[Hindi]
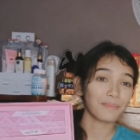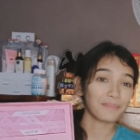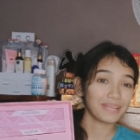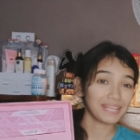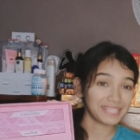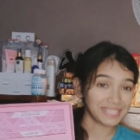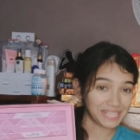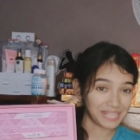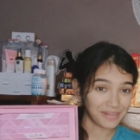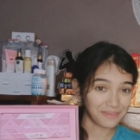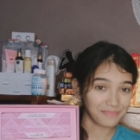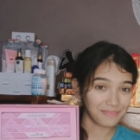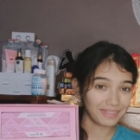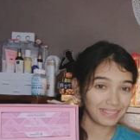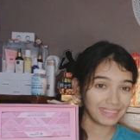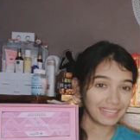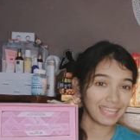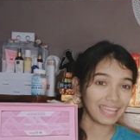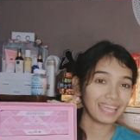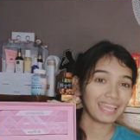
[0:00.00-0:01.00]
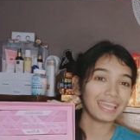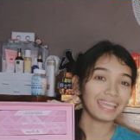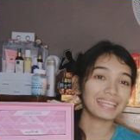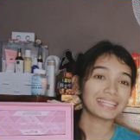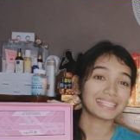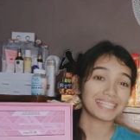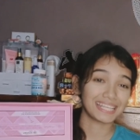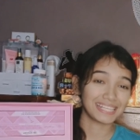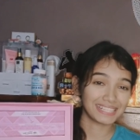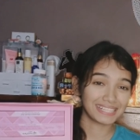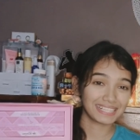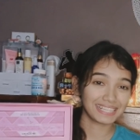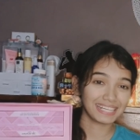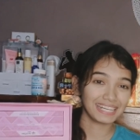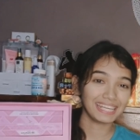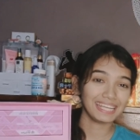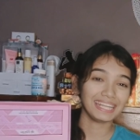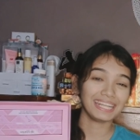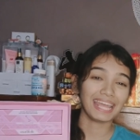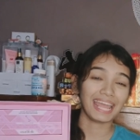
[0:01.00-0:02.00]
हमें ये सीरम मिलता है
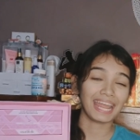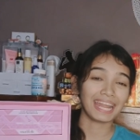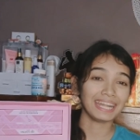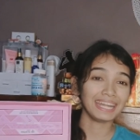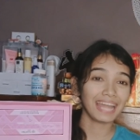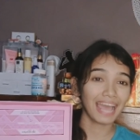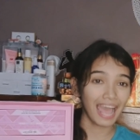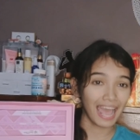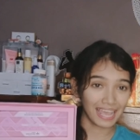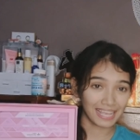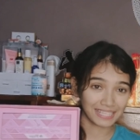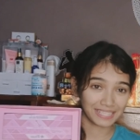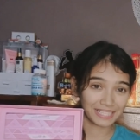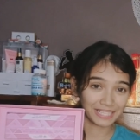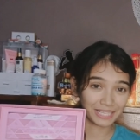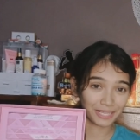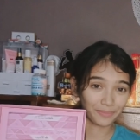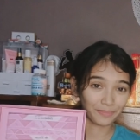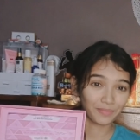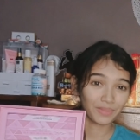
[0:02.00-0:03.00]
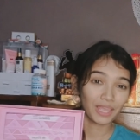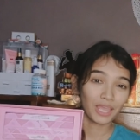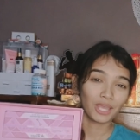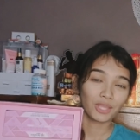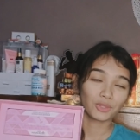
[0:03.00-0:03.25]
सनस्क्रीन एंड आई सीरम